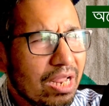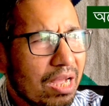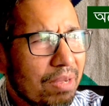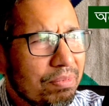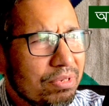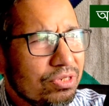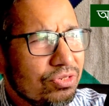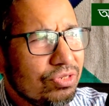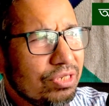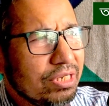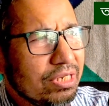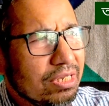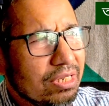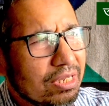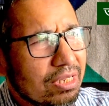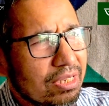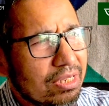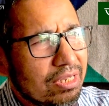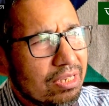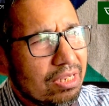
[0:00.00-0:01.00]
আসলে আমরা যদি
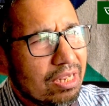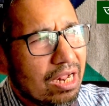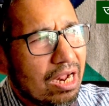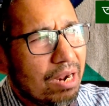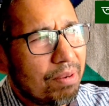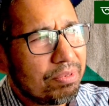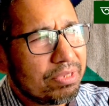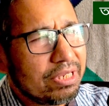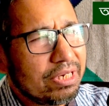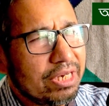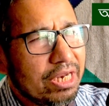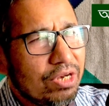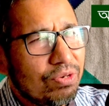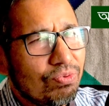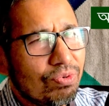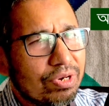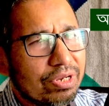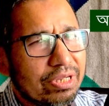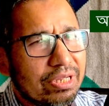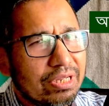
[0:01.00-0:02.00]
আমাদের
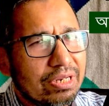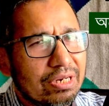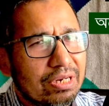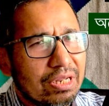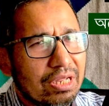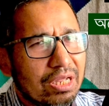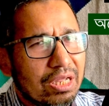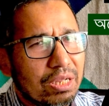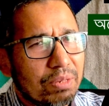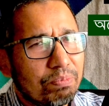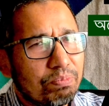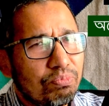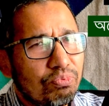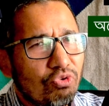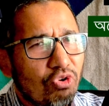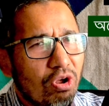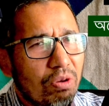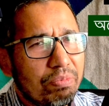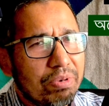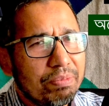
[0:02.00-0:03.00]
নেটওয়ার্কের
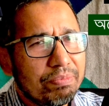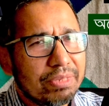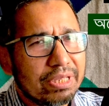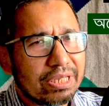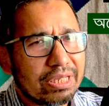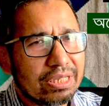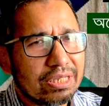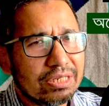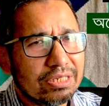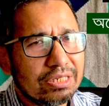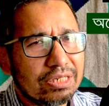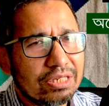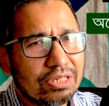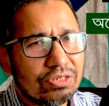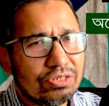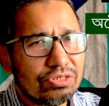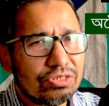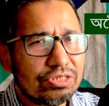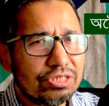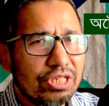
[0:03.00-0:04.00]
প্রবলেম দেখি
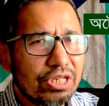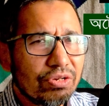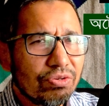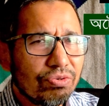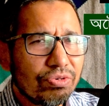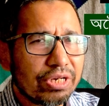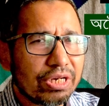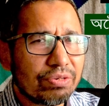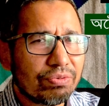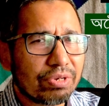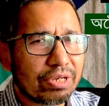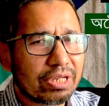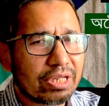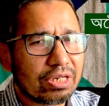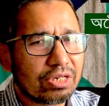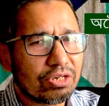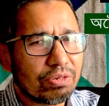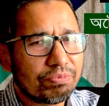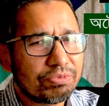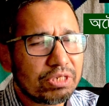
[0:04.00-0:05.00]
যে যে কোনো
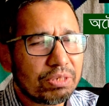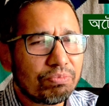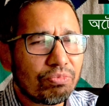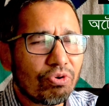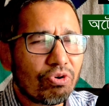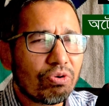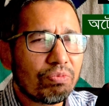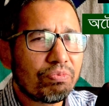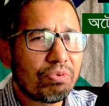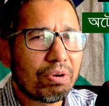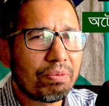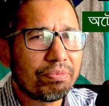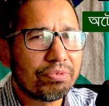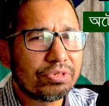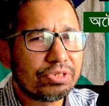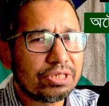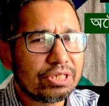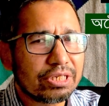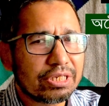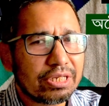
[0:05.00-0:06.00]
নেটওয়ার্কের সবচেয়ে বড়
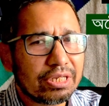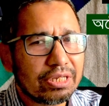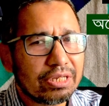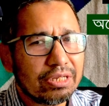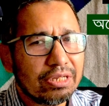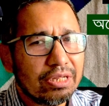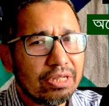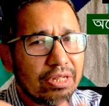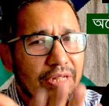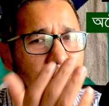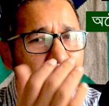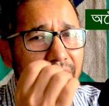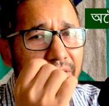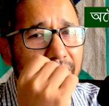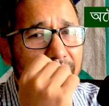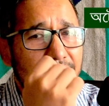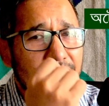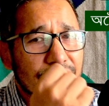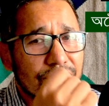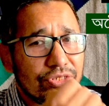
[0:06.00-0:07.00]
প্রবলেম হচ্ছে গিয়ে
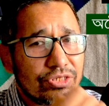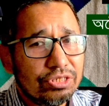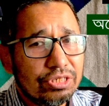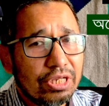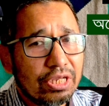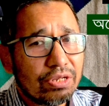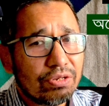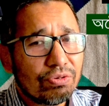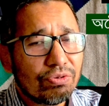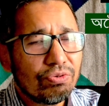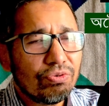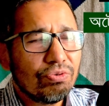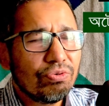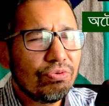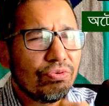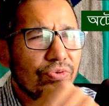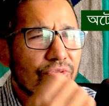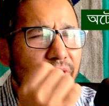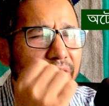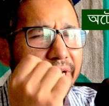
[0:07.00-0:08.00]
যে
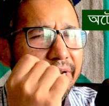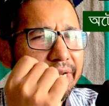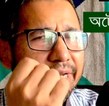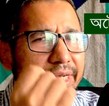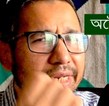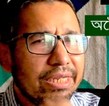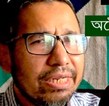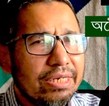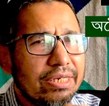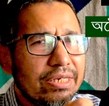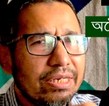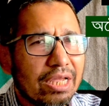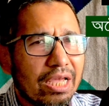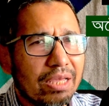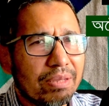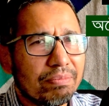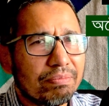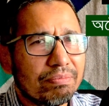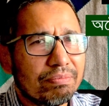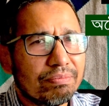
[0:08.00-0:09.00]
কোনো লিড
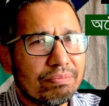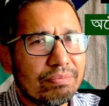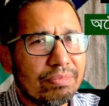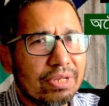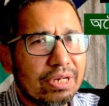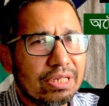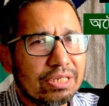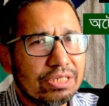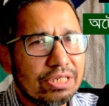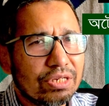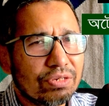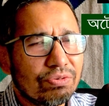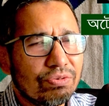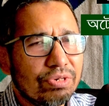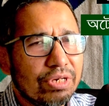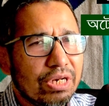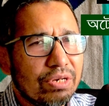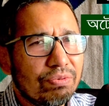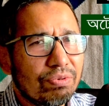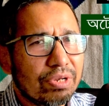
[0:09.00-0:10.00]
টাইম মানে যে
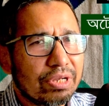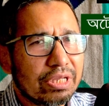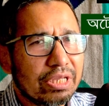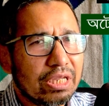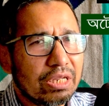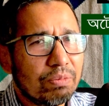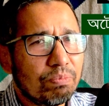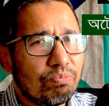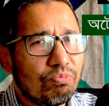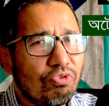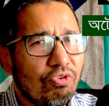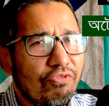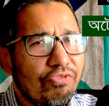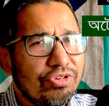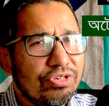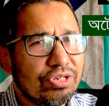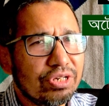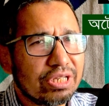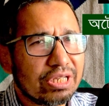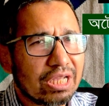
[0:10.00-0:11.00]
কোনো নেটওয়ার্কের
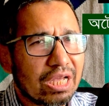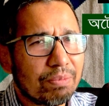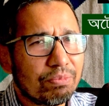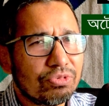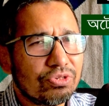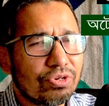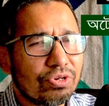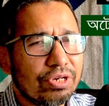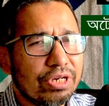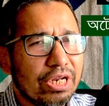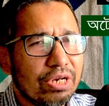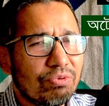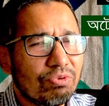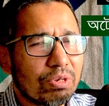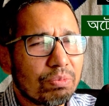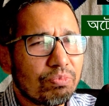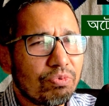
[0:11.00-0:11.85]
প্রভিশনিং আমরা যখন